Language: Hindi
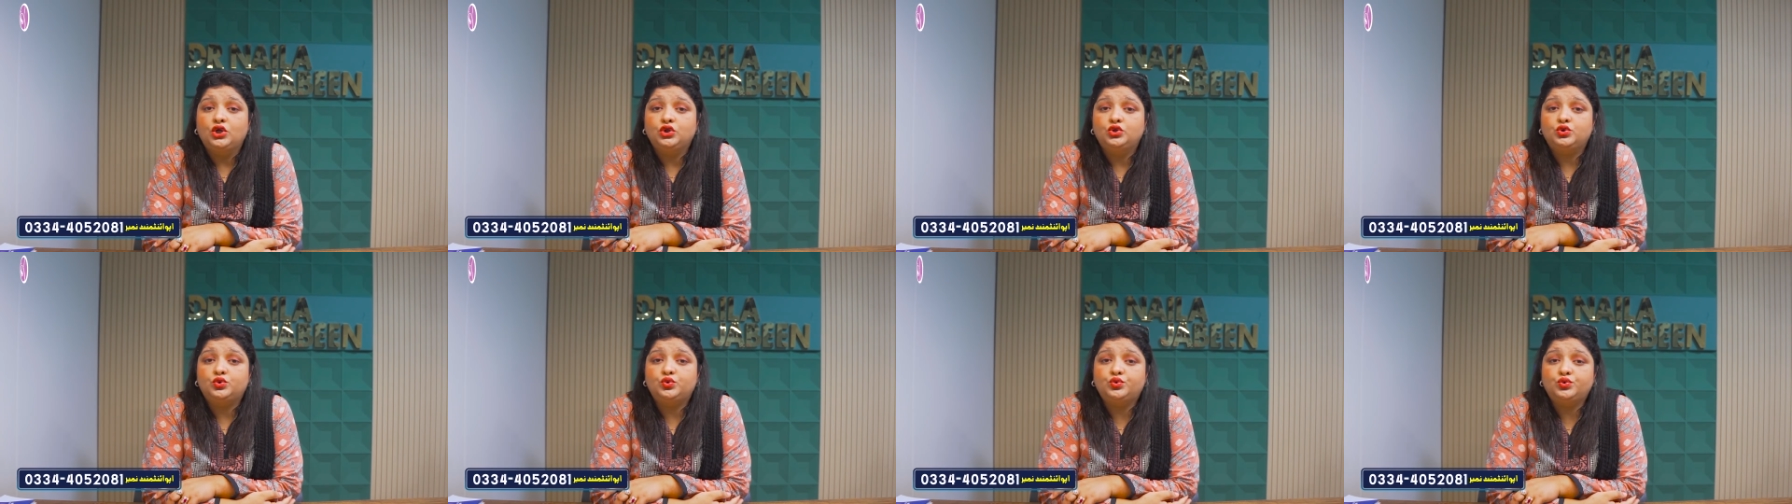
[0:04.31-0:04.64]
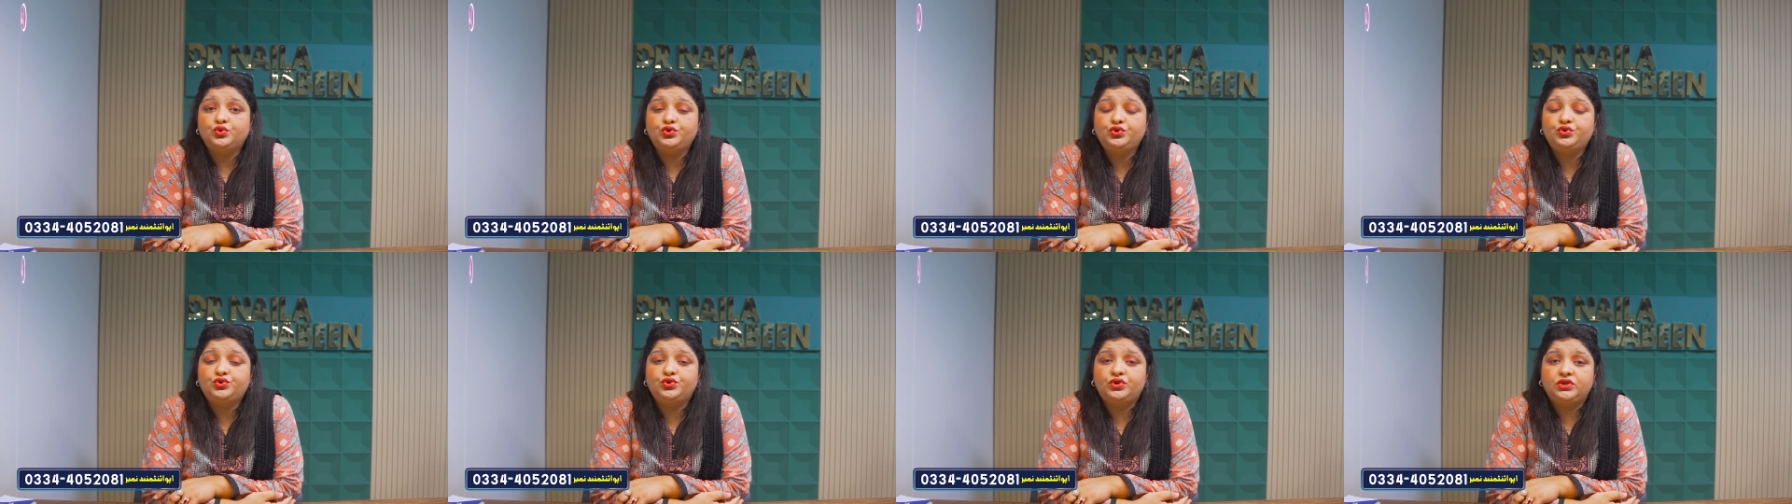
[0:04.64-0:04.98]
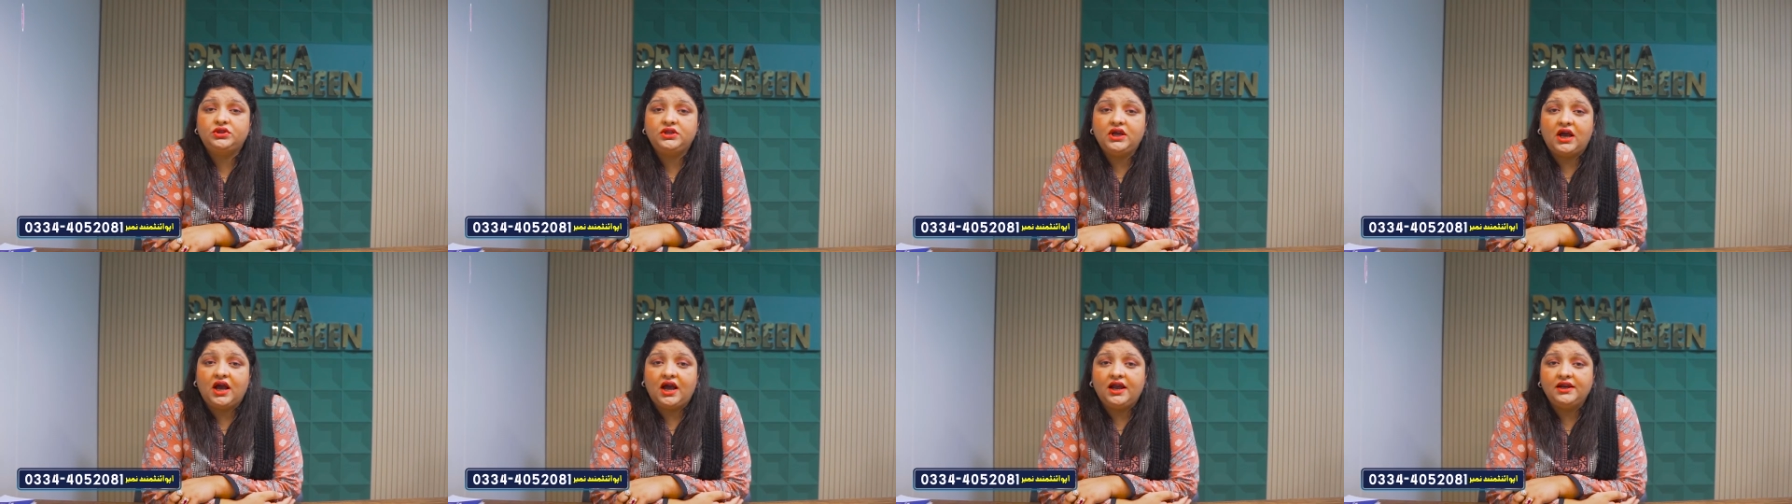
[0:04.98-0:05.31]
तो उस
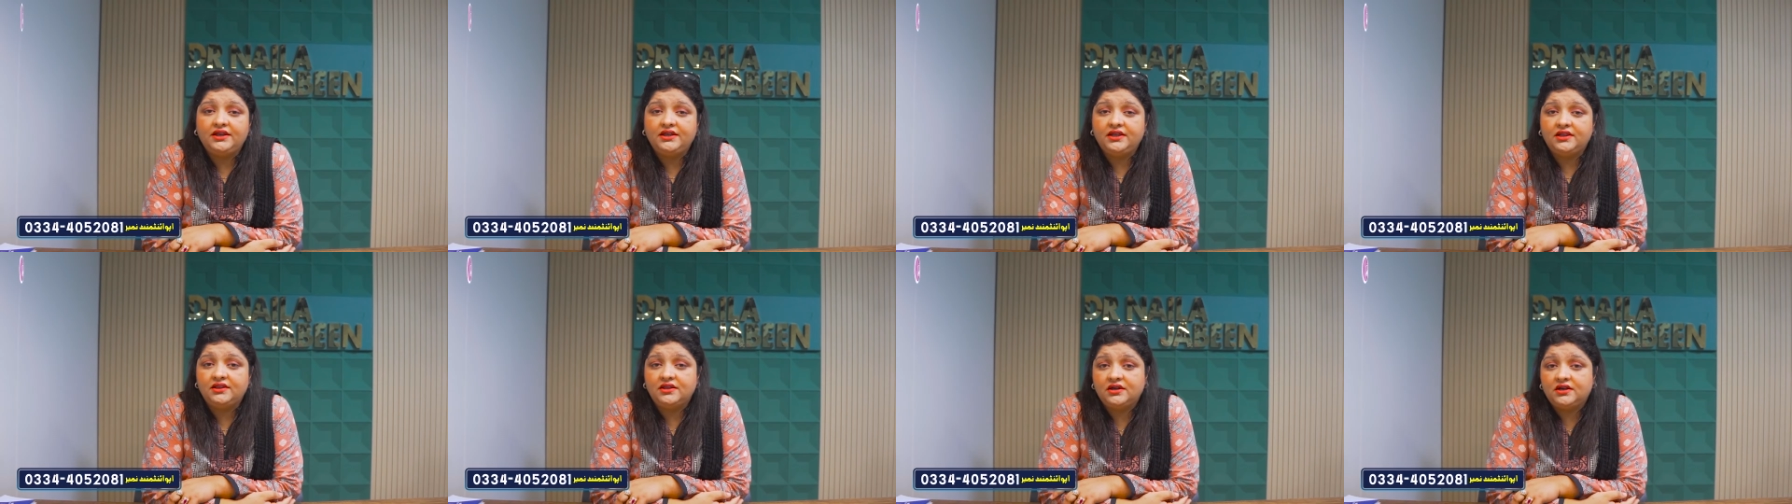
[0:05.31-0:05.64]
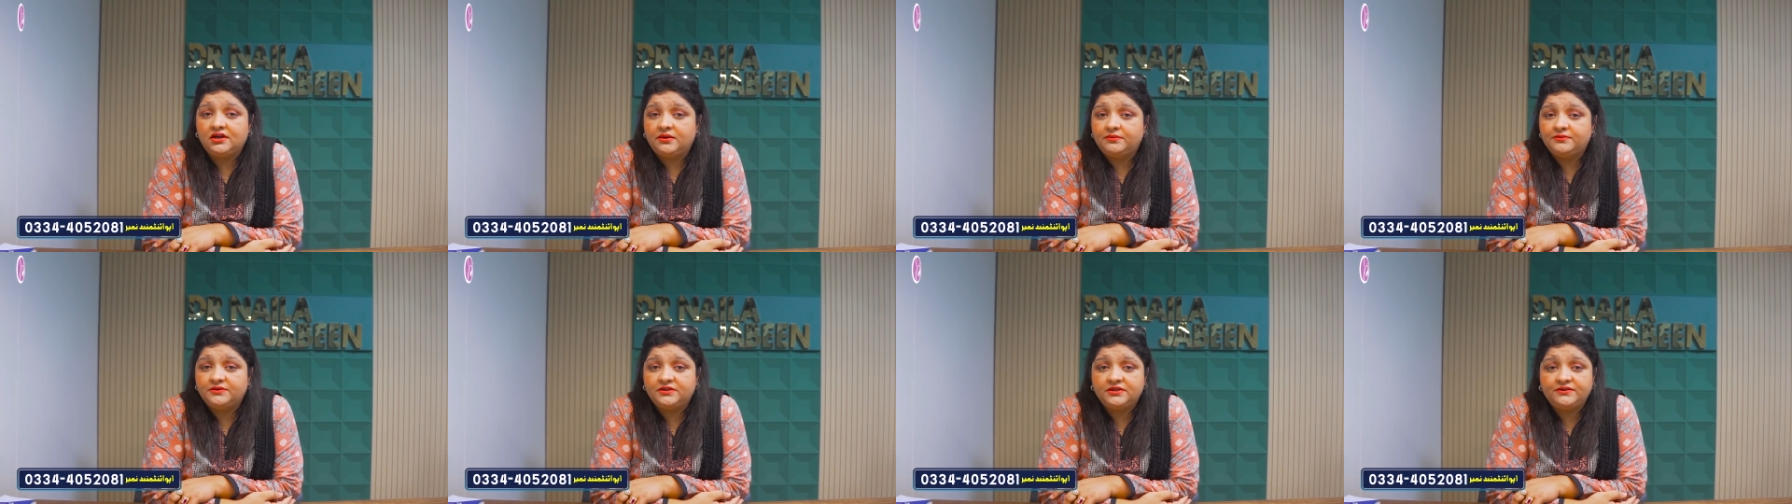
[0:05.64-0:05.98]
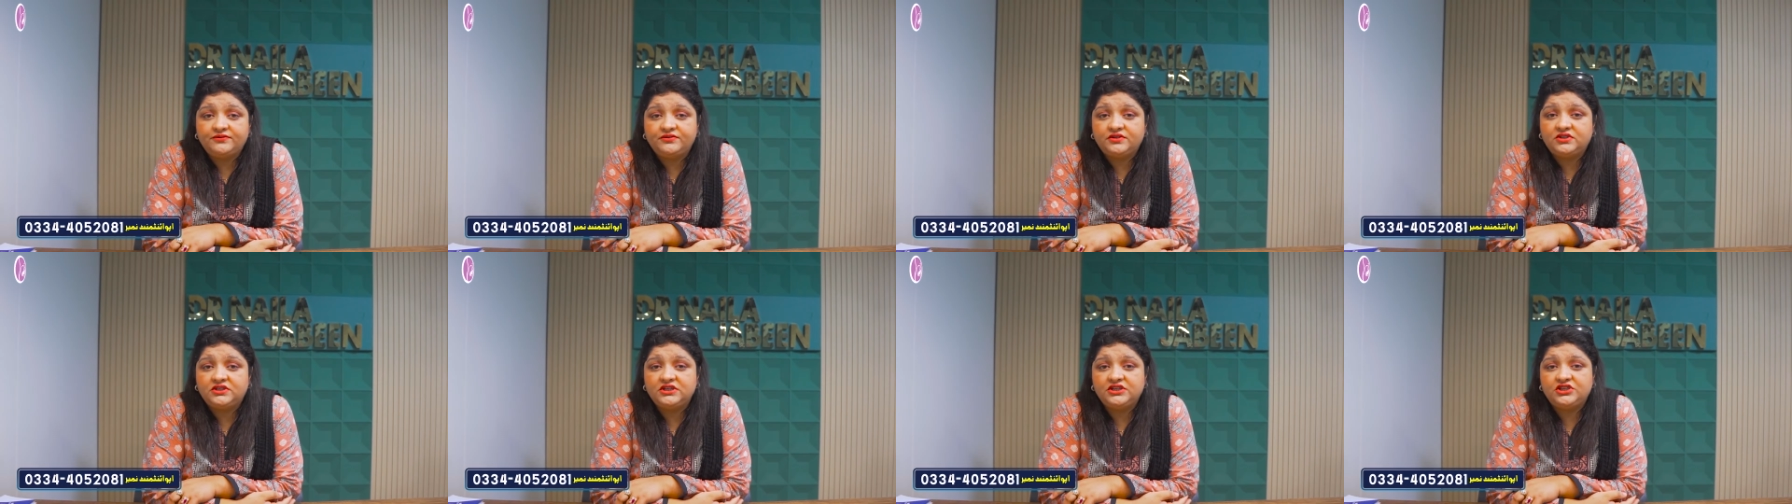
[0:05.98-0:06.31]
सूरत हाल के अंदर अगर हम
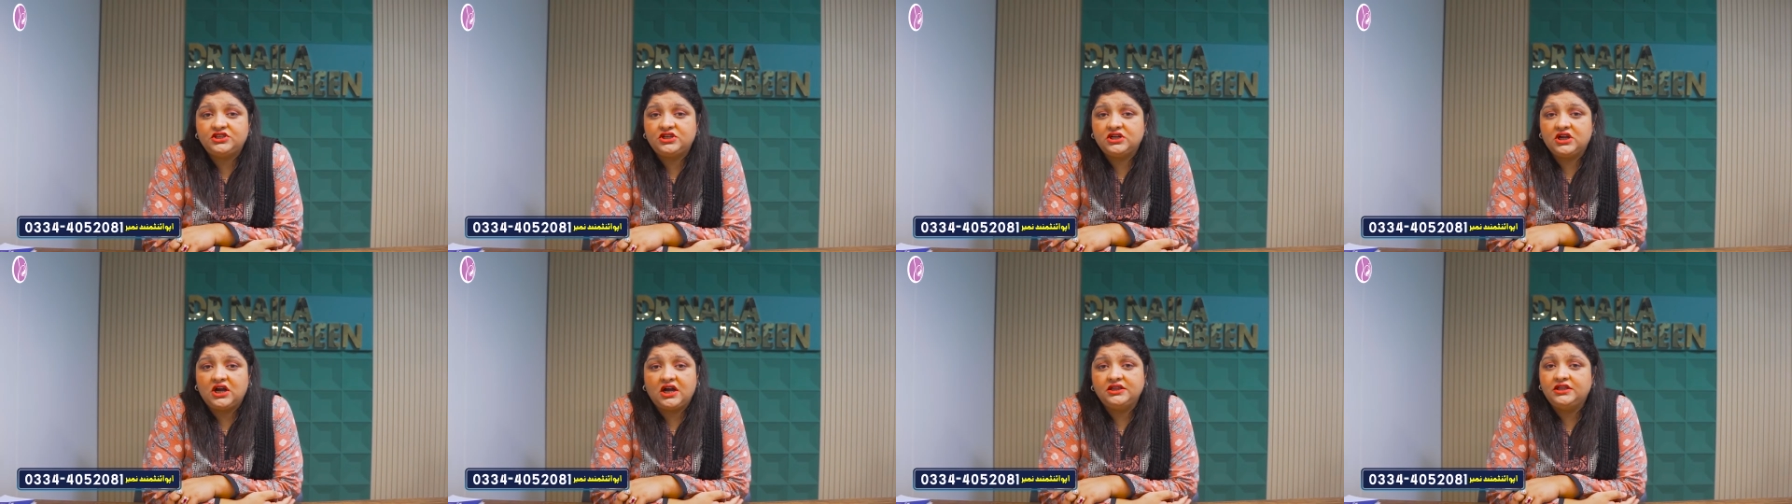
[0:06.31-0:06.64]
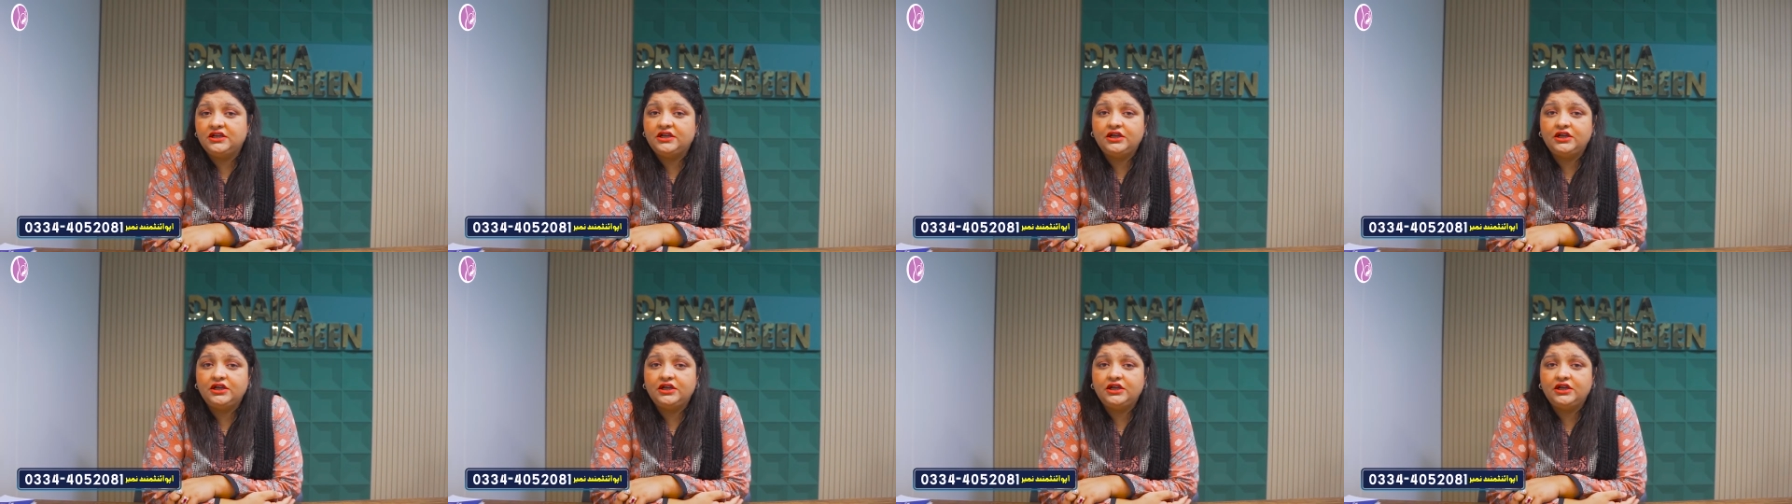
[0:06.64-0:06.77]
सिर्फ स्टिच लगा